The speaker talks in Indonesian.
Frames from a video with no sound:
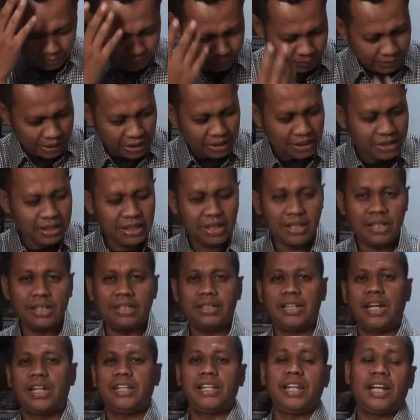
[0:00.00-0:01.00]

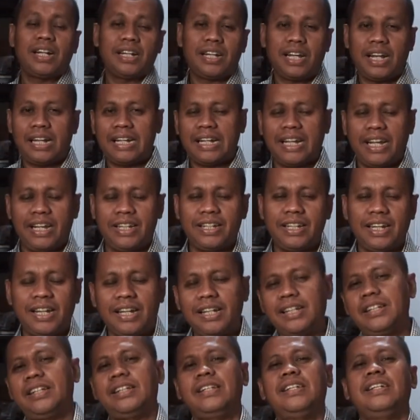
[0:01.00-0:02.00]
Menel, dan yang
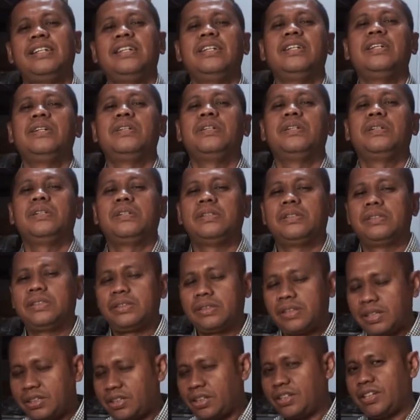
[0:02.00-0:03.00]
lain-lainnya
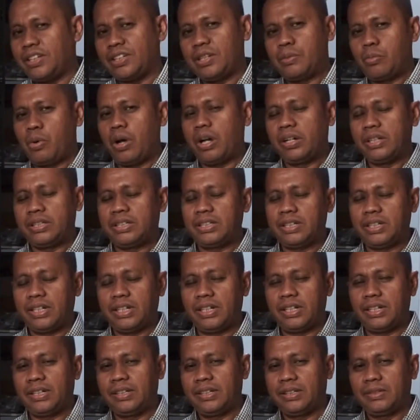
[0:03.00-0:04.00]
tersedia semua di
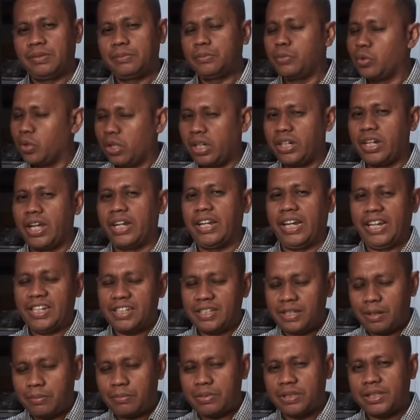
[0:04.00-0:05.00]
sini mulai dari ins
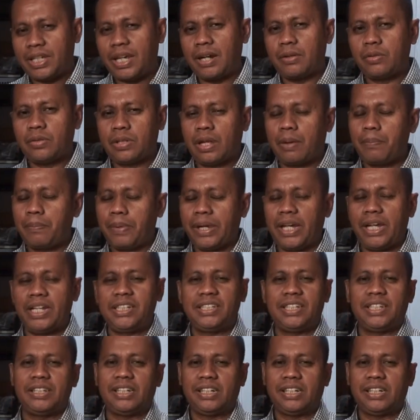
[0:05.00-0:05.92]
yang besar sampai ins yang